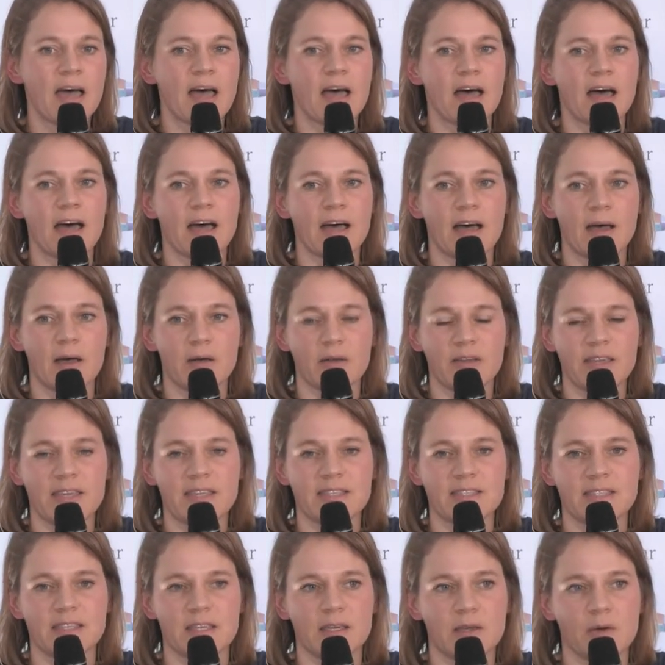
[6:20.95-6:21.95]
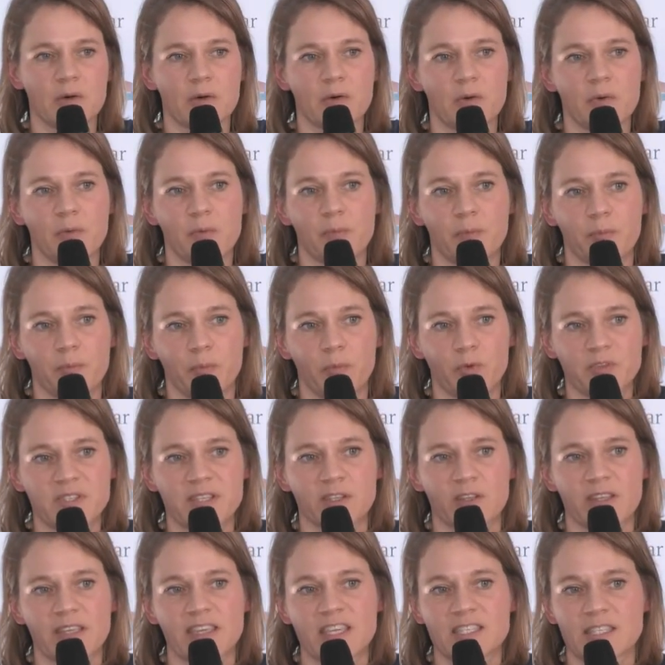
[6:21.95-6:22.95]
a euh, été euh,
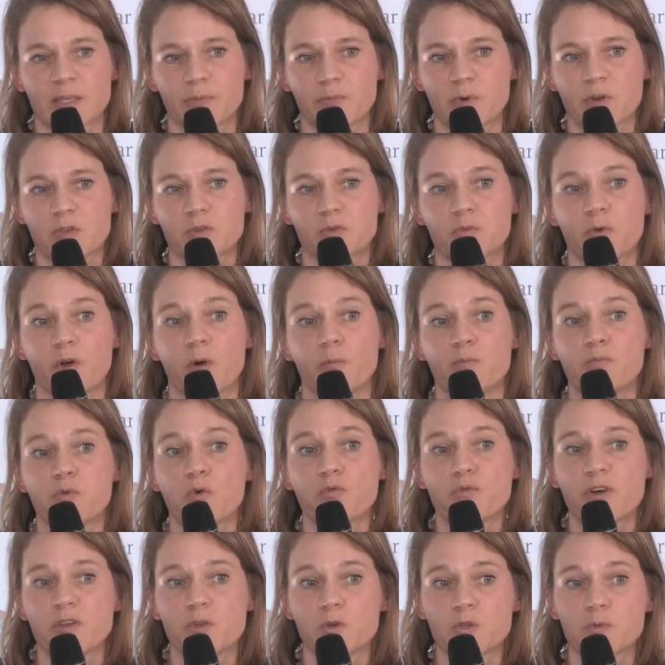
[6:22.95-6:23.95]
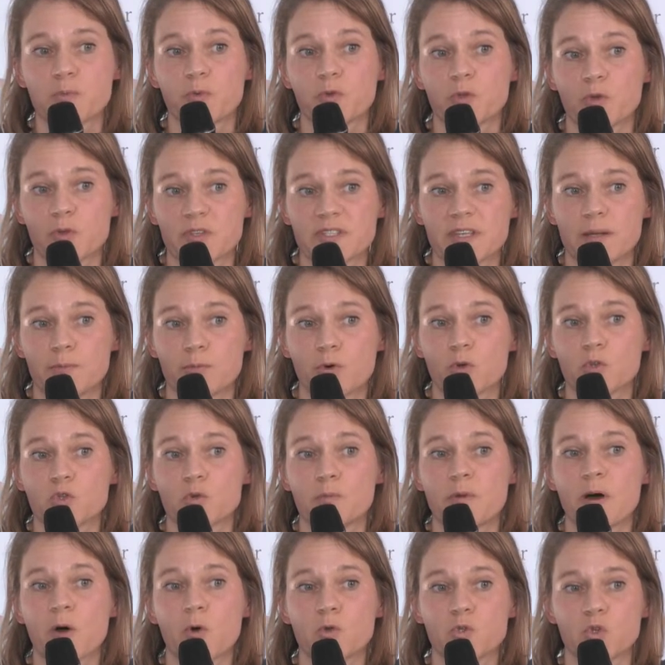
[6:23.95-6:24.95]
montrée dans les caisses reports comme pourvoyeuse potentiellement
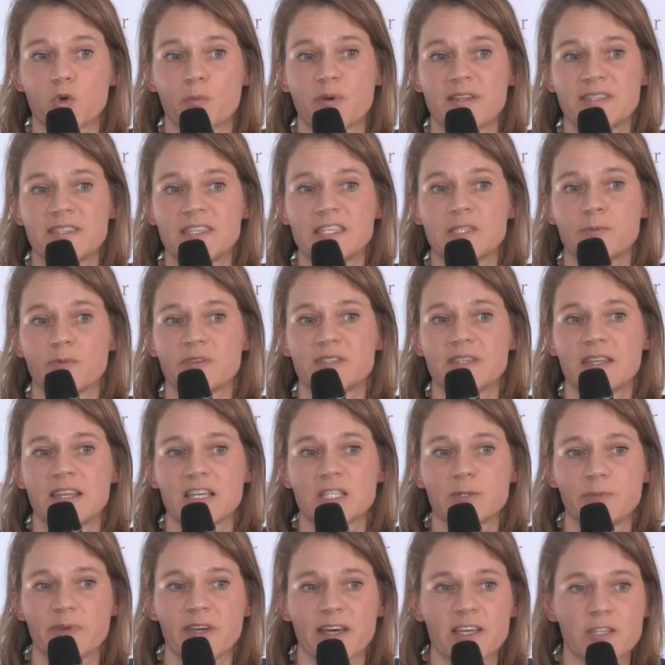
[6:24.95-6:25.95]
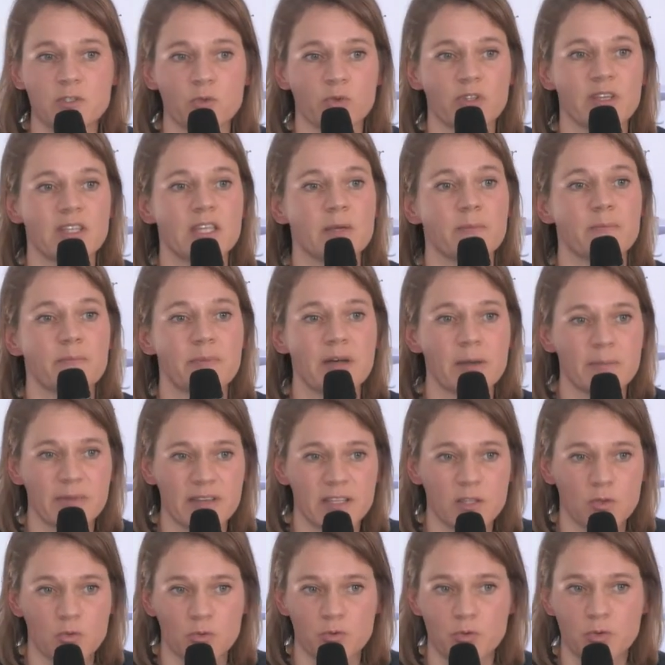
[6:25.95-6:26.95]
de barotraumatisme si l'expiration n'était pas
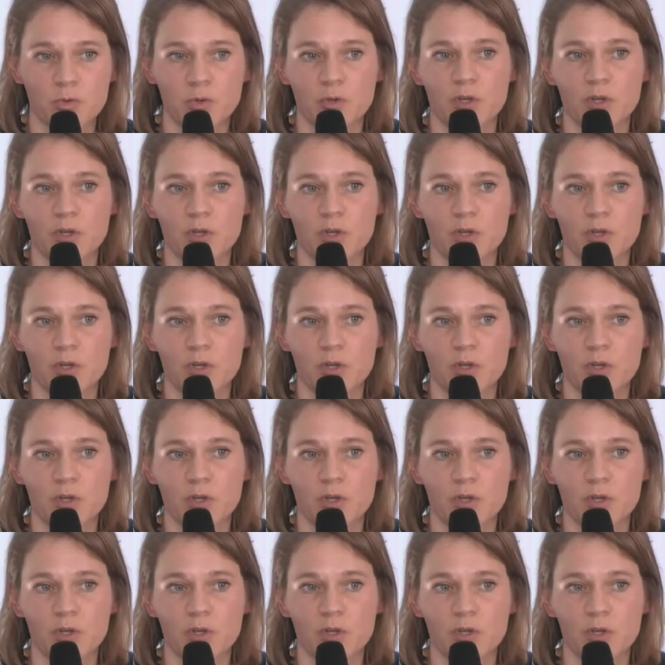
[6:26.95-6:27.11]
maintenue